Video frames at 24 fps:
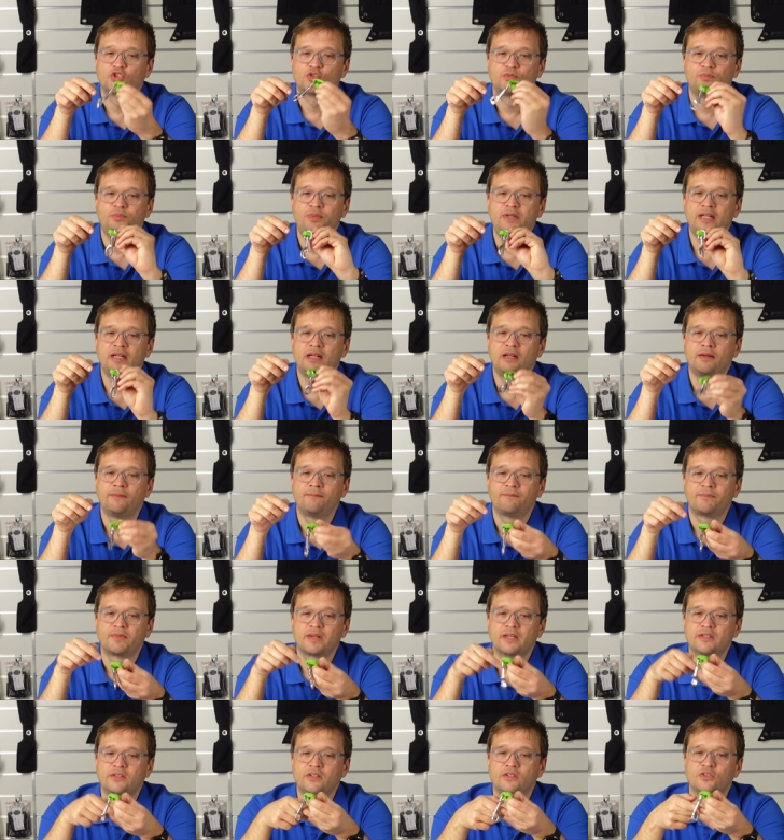Spiel.
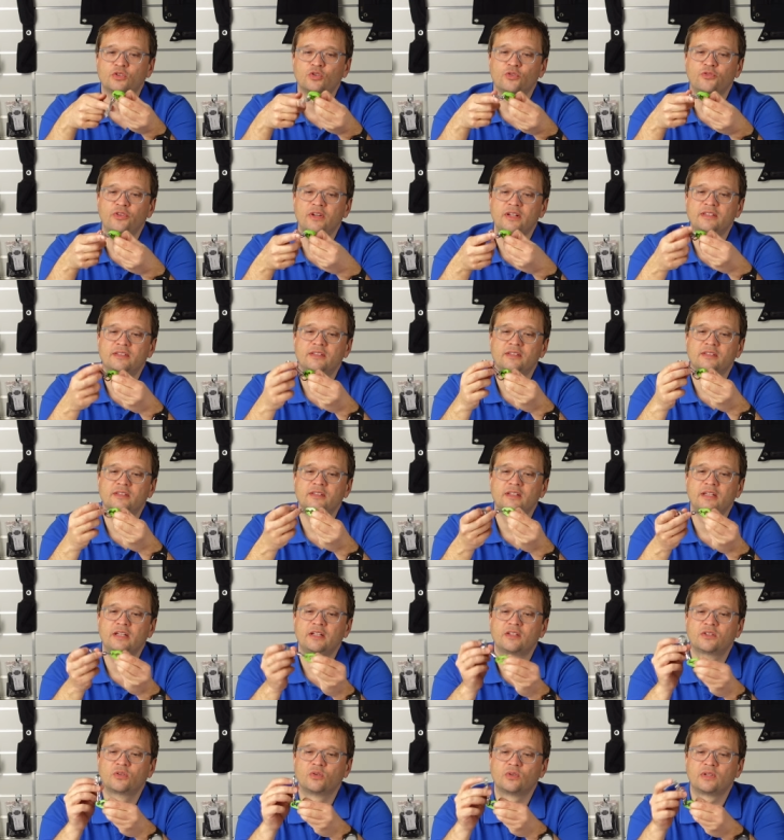Also insofern ist es
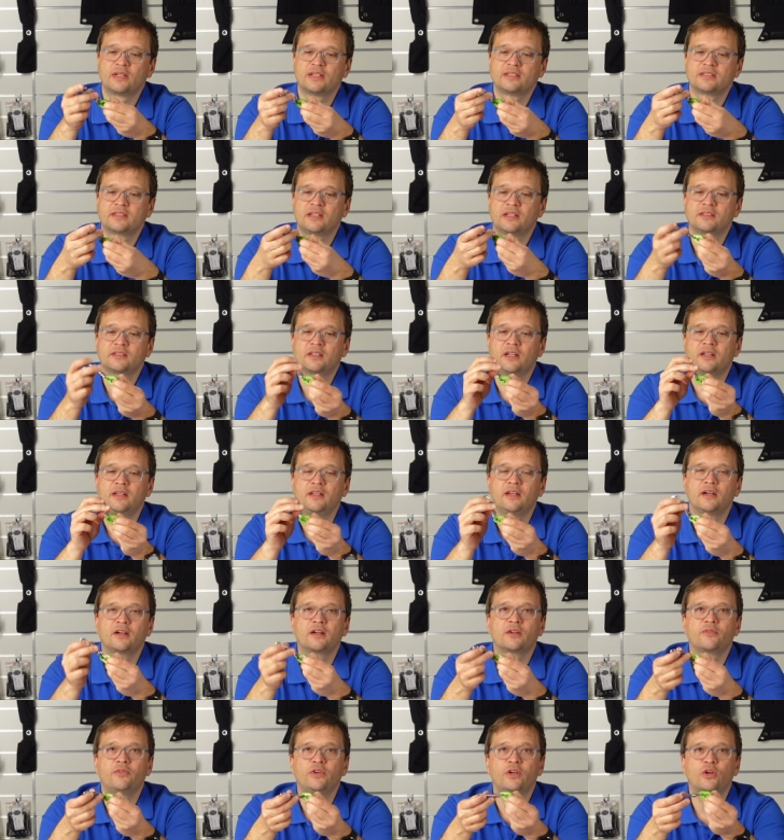nicht so, dass das dann
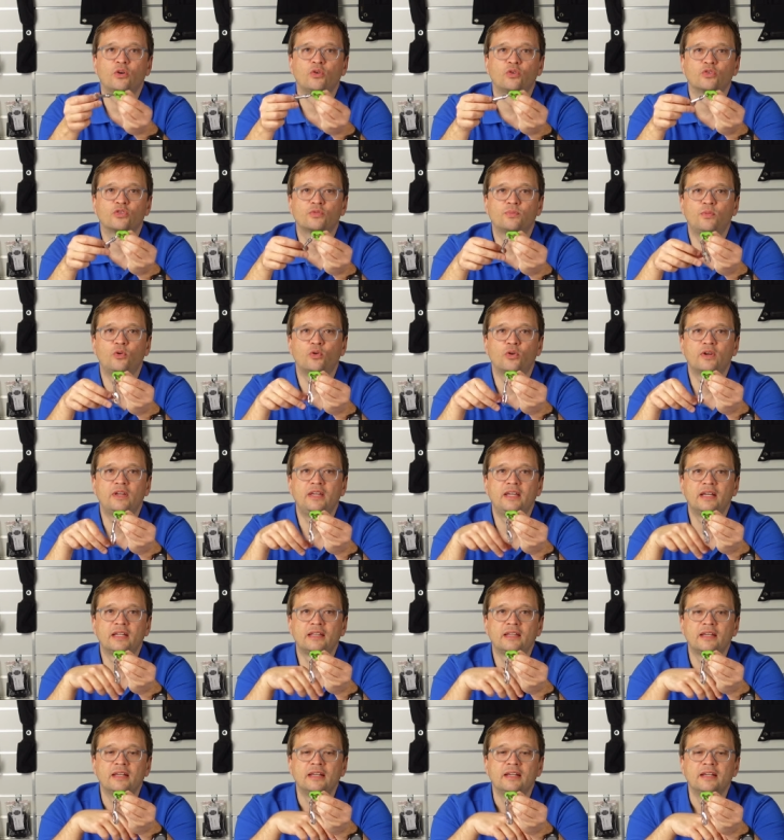irgendwie groß
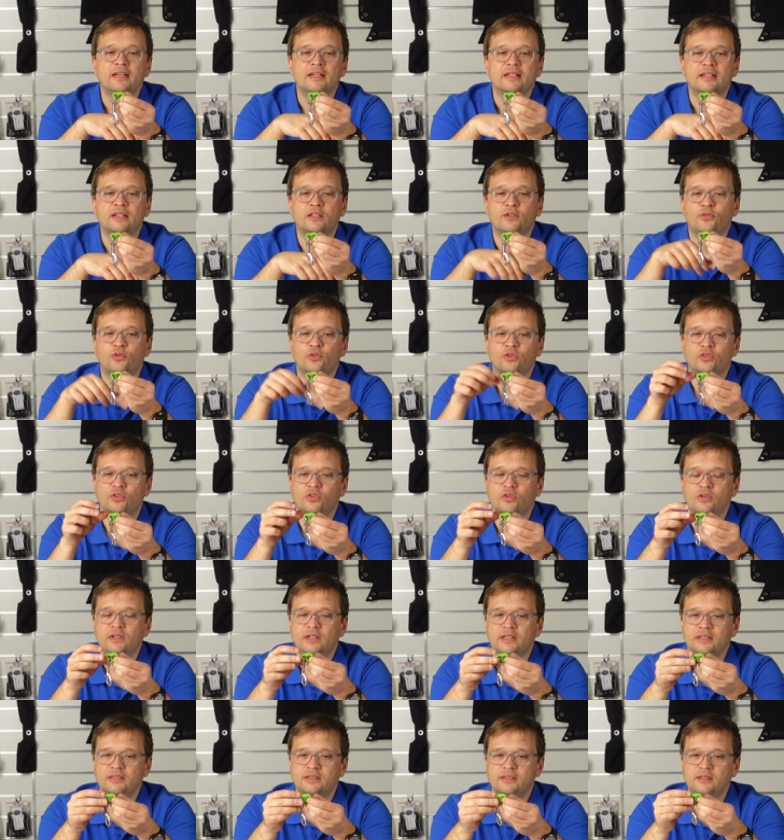blockiert. Das
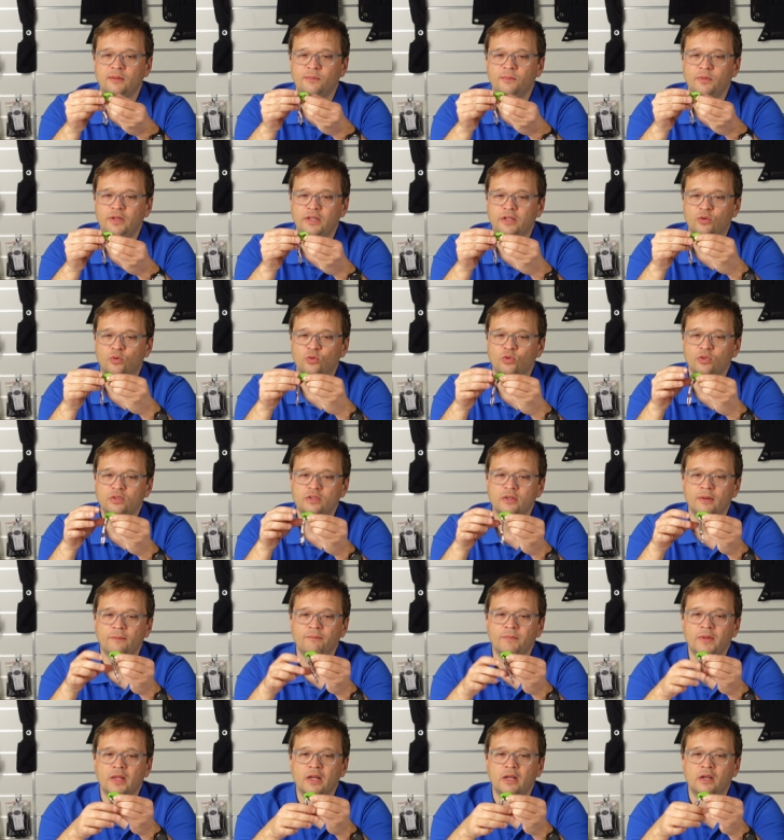funktioniert ziemlich gut.
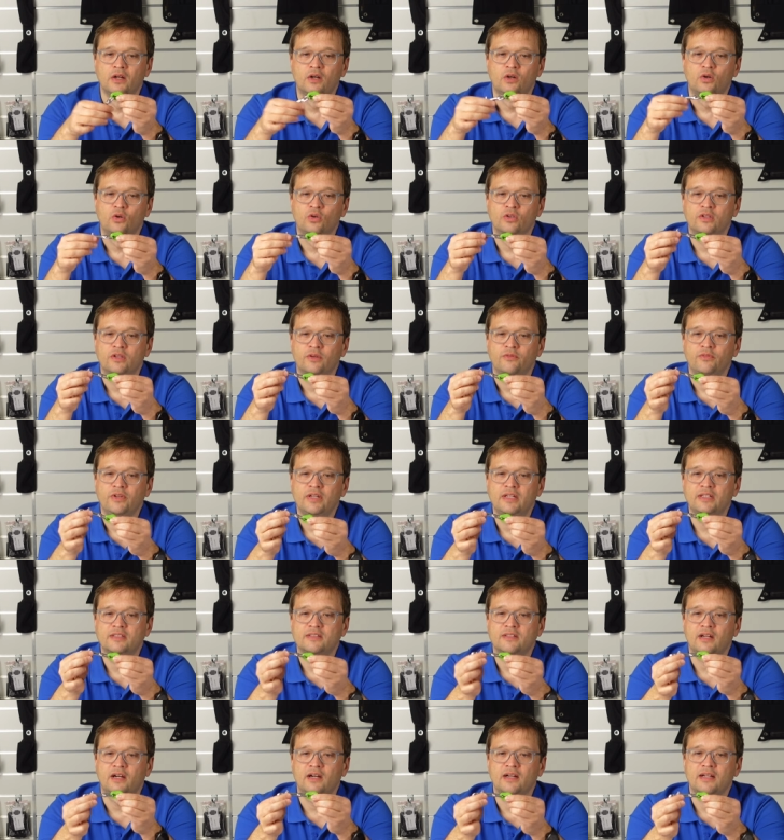Und wie
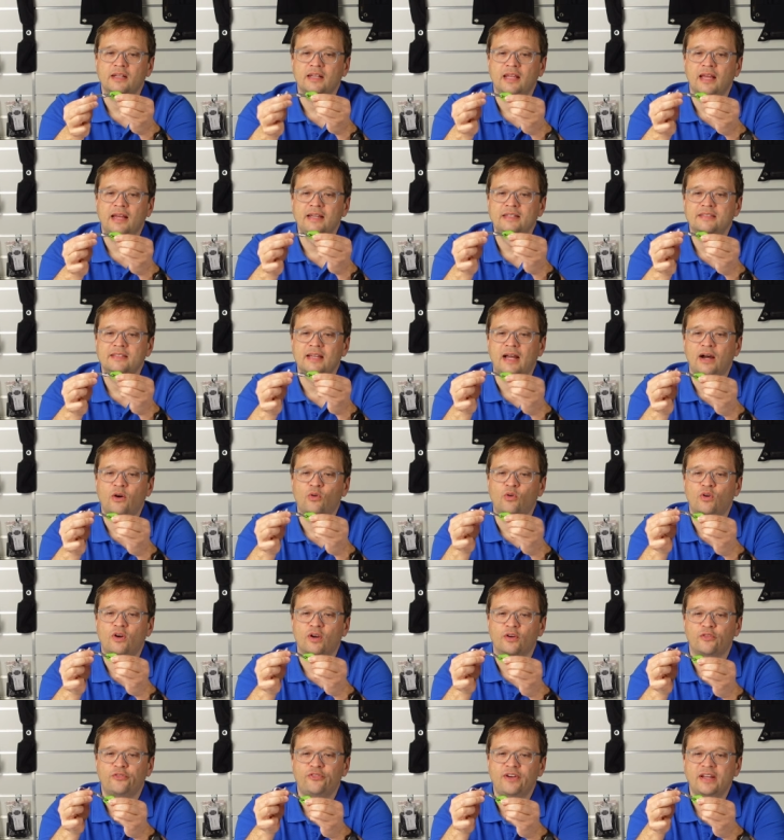gesagt, er ist
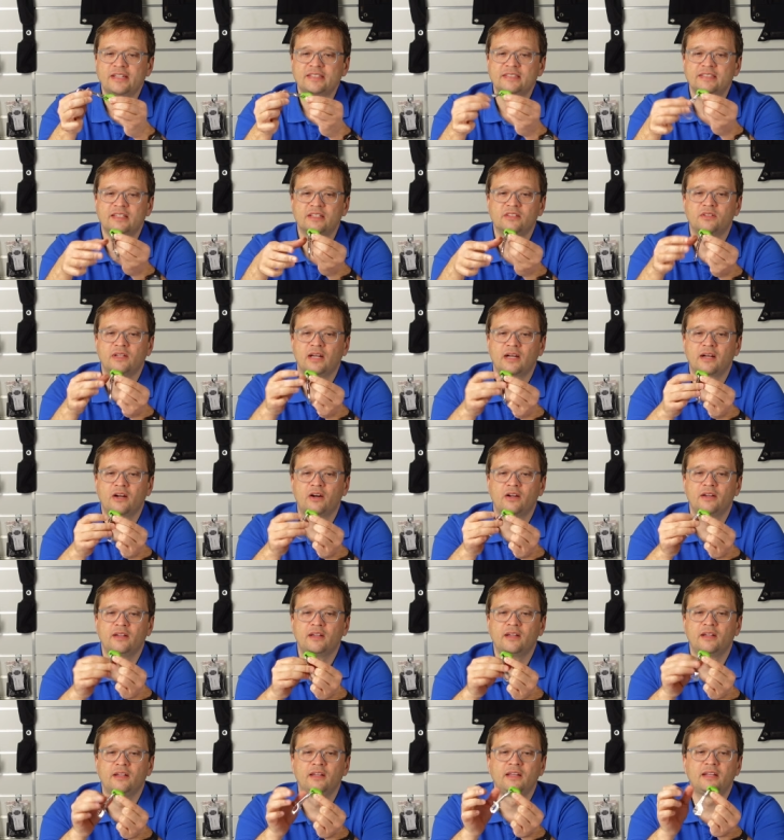auch fest, also er
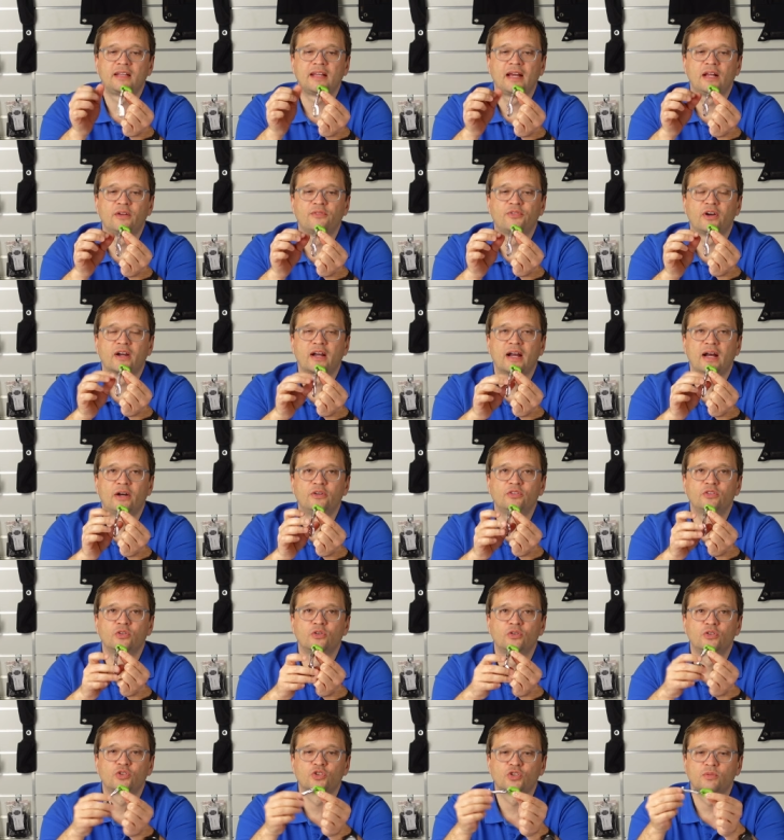kann hier nicht einfach
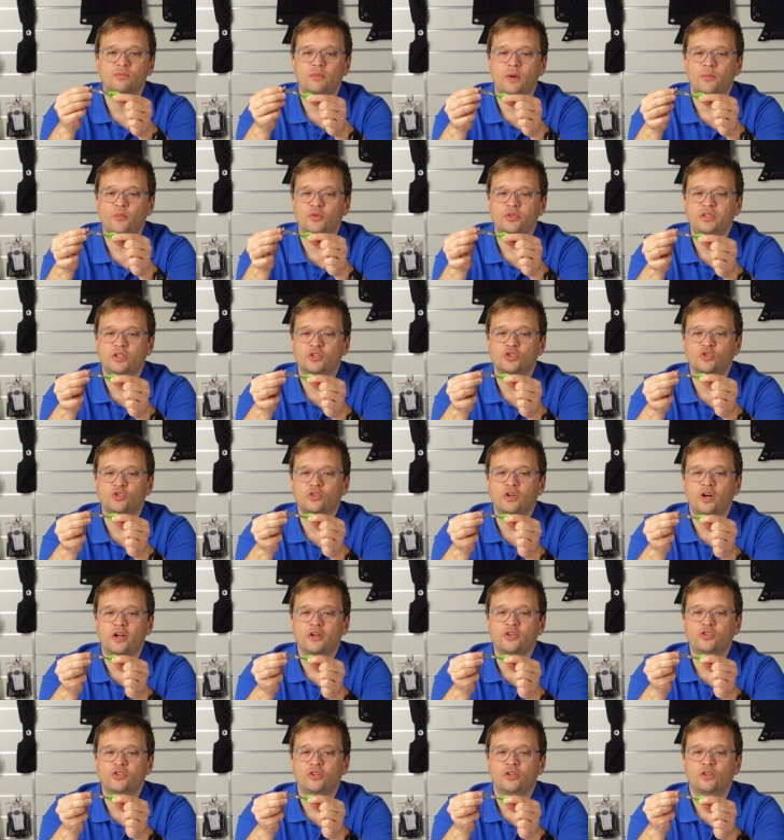rausrutschen. Man muss hier schon
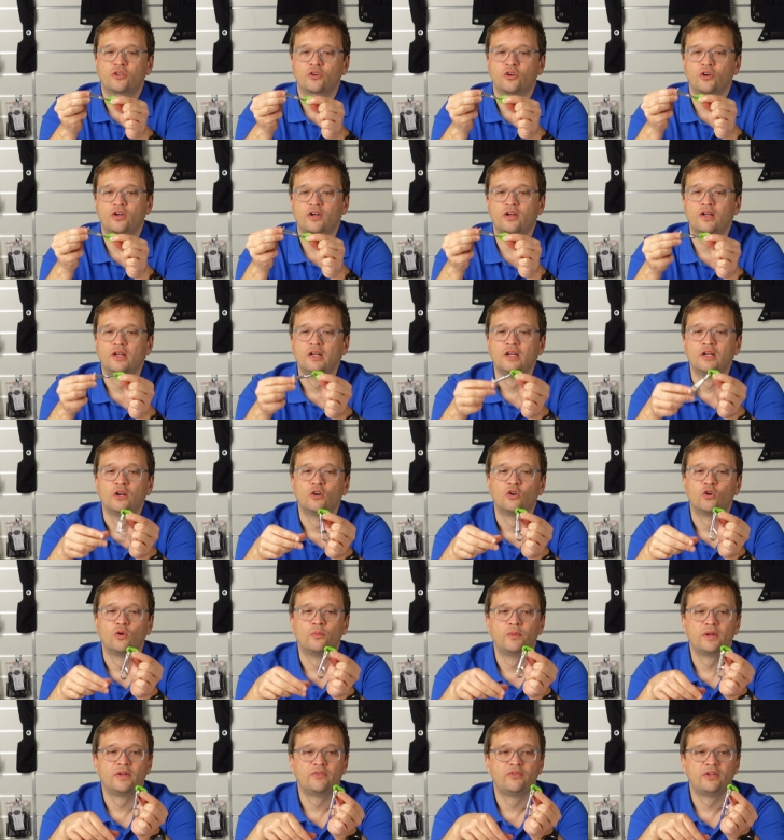ganz schön drücken,
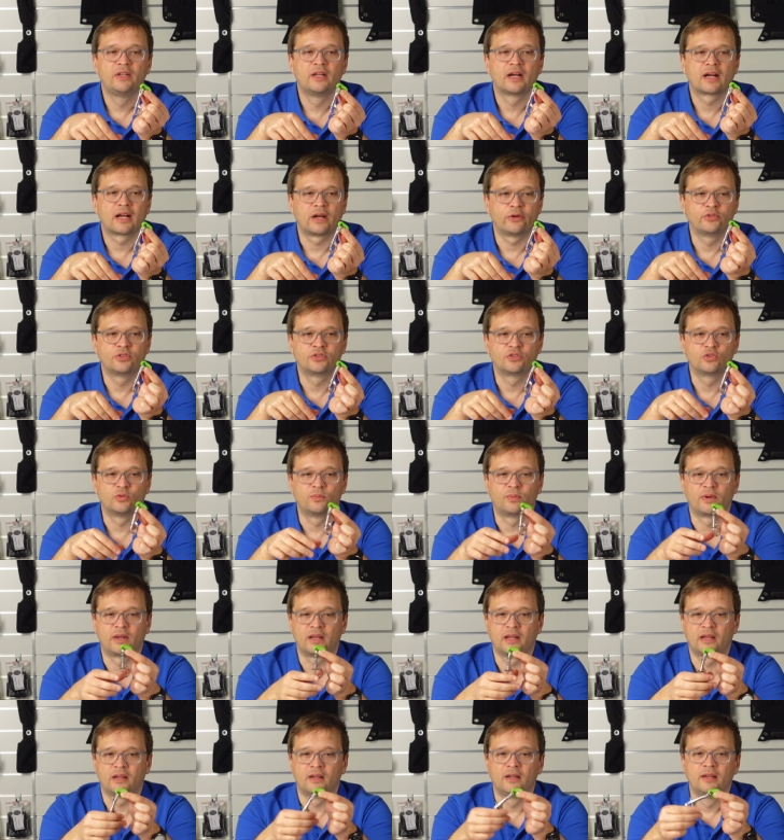um ihn wieder
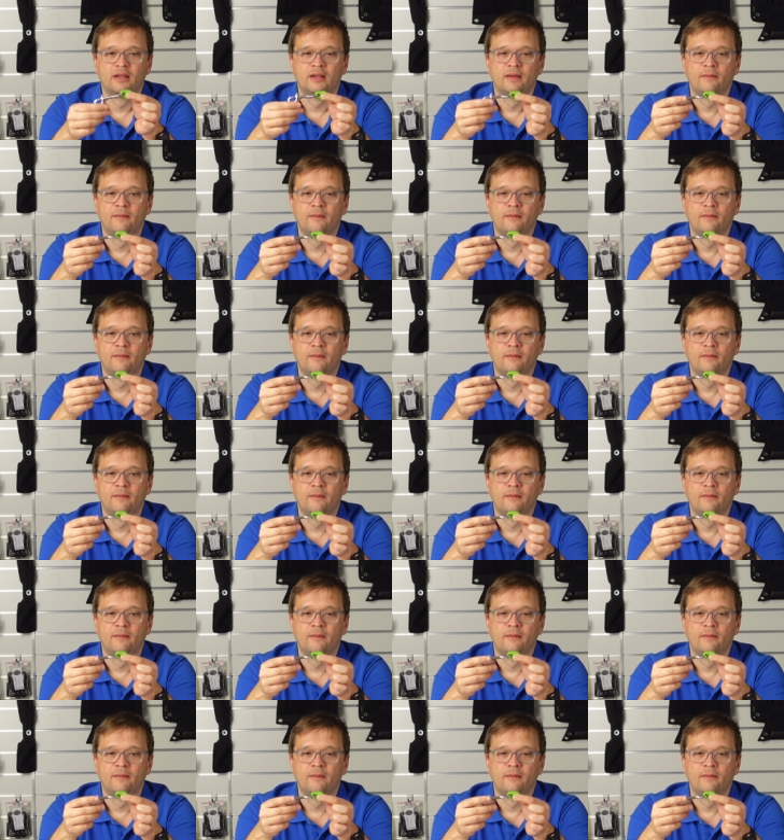rauszubringen.